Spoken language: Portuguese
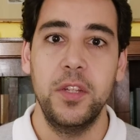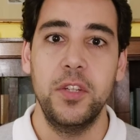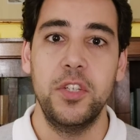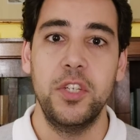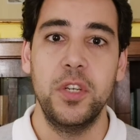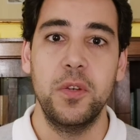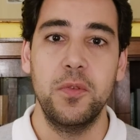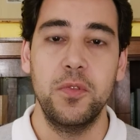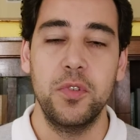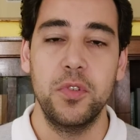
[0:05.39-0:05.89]

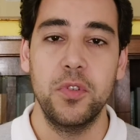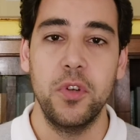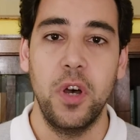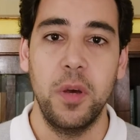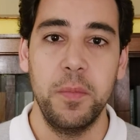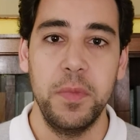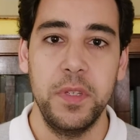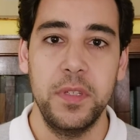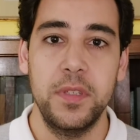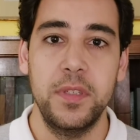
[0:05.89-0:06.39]
tinham os
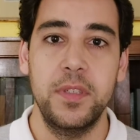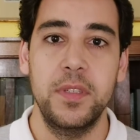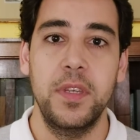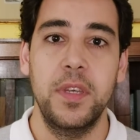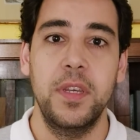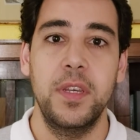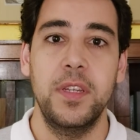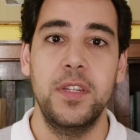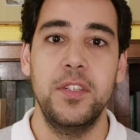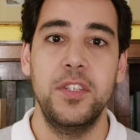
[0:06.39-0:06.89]
nomes
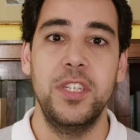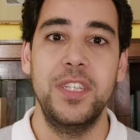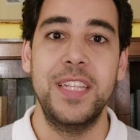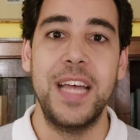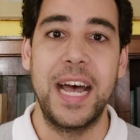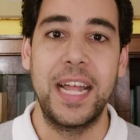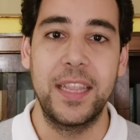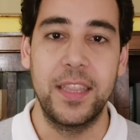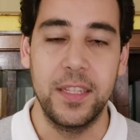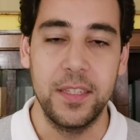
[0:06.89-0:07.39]
de
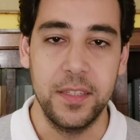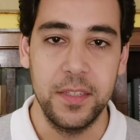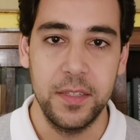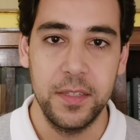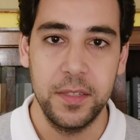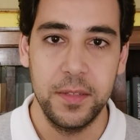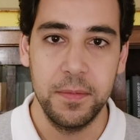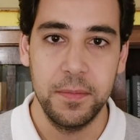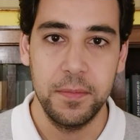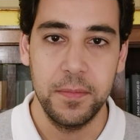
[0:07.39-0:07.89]

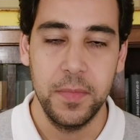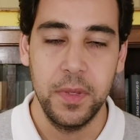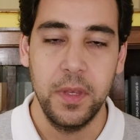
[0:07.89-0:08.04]
datas.